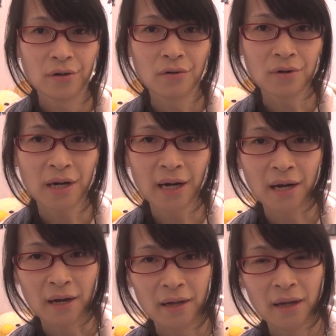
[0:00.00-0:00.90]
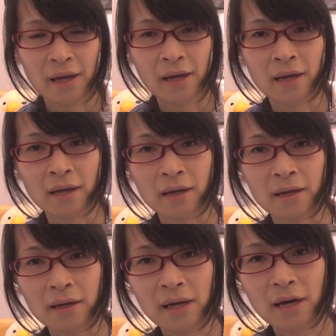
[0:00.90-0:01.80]
こっから、
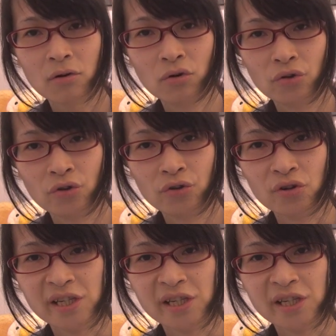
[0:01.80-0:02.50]
えー、エアコンの温度